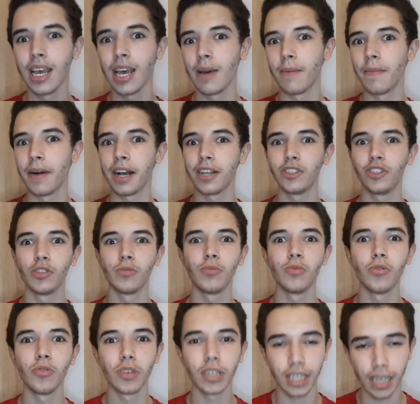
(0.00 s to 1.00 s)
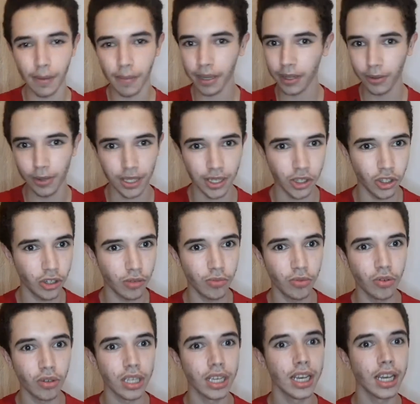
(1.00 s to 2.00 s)
مع الجمهور كبات وسط
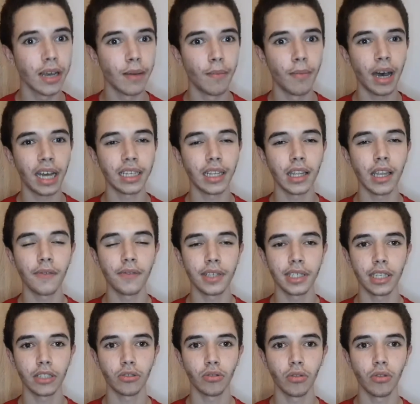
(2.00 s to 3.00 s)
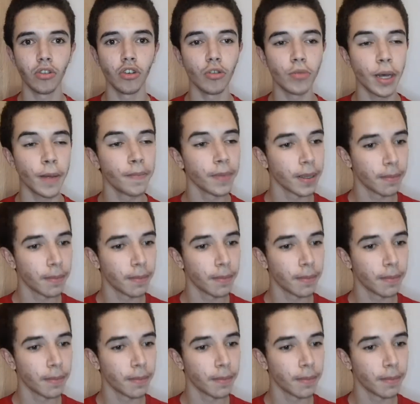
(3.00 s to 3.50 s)
الجمهور بعد هدف يسجل اليوم